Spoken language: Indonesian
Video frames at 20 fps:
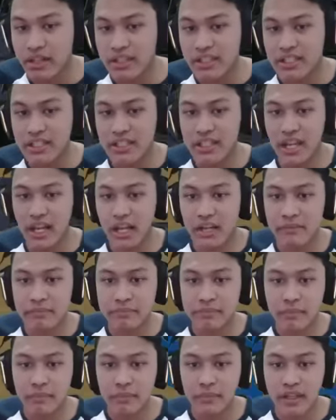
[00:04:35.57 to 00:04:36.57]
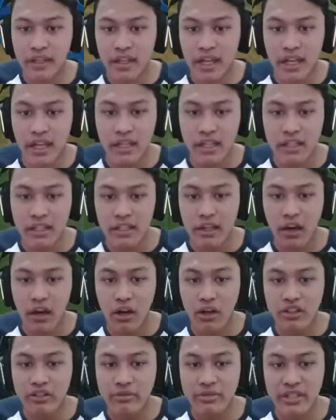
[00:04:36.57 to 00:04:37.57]
sini ya. Nah,
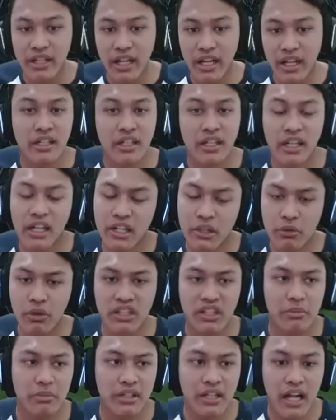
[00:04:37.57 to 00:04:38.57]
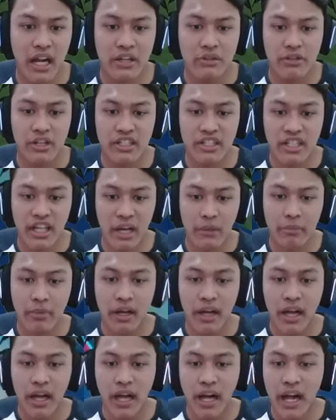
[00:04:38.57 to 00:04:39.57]
kalau misalkan kedua teman kalian sudah siap,
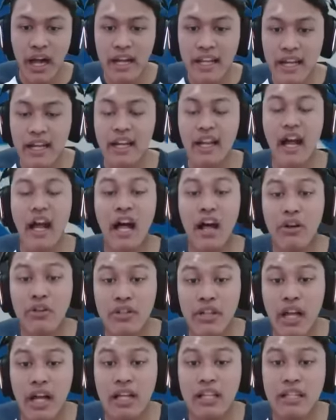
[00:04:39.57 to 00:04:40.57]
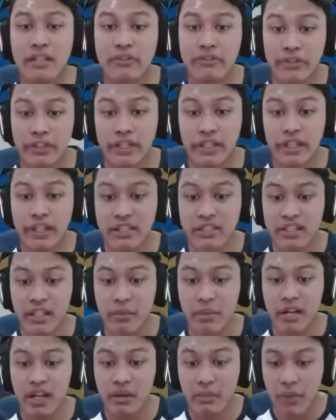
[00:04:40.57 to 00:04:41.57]
kalian harus aktifin restnya
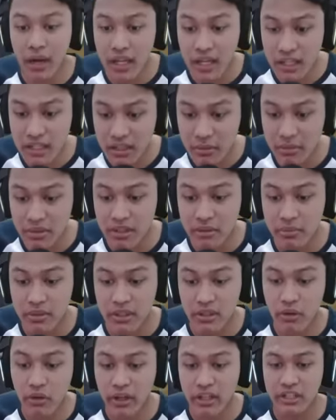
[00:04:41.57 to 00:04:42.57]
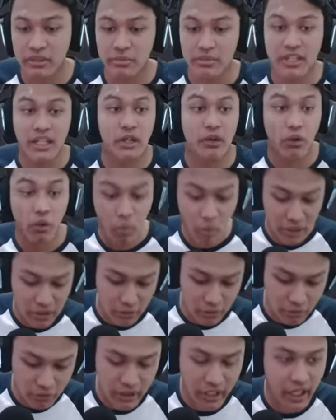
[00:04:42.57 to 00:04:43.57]
bareng-bareng teman-teman. Oke, sebentar, gue mulai
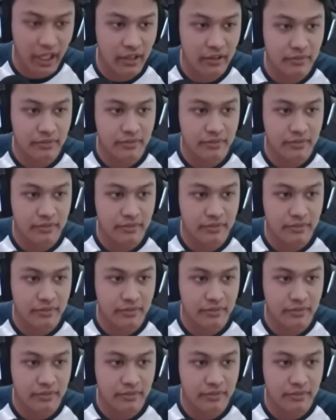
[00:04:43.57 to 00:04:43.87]
dulu ya.